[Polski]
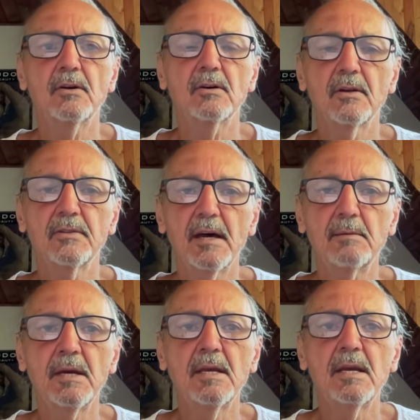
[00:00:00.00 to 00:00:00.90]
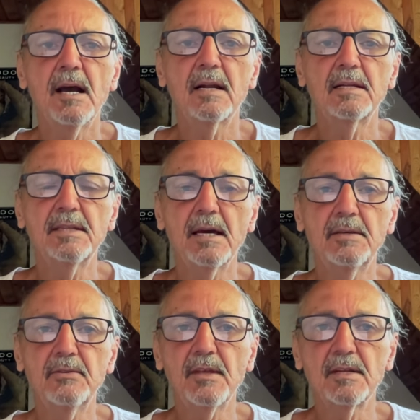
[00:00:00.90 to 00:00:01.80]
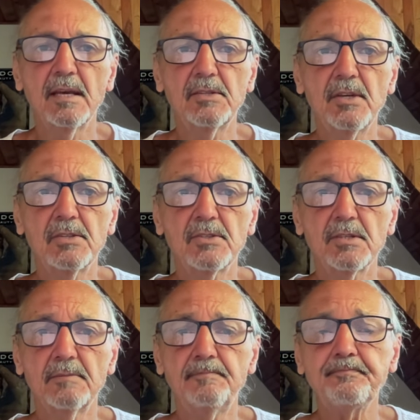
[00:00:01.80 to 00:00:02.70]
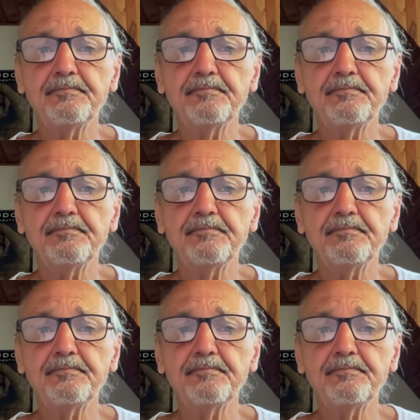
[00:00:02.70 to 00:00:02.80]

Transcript: oglądam, ale i na internecie, czy